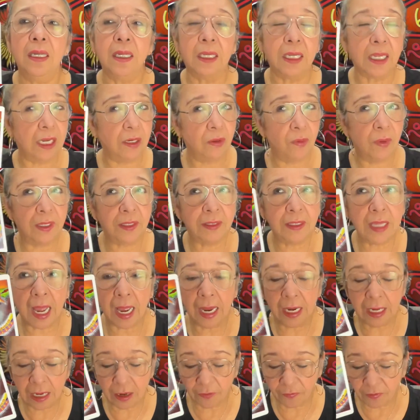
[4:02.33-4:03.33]
que no está
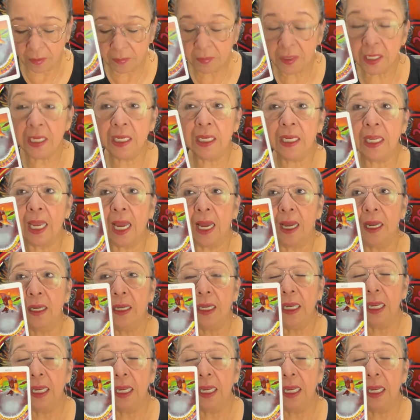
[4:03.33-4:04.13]
en la familia.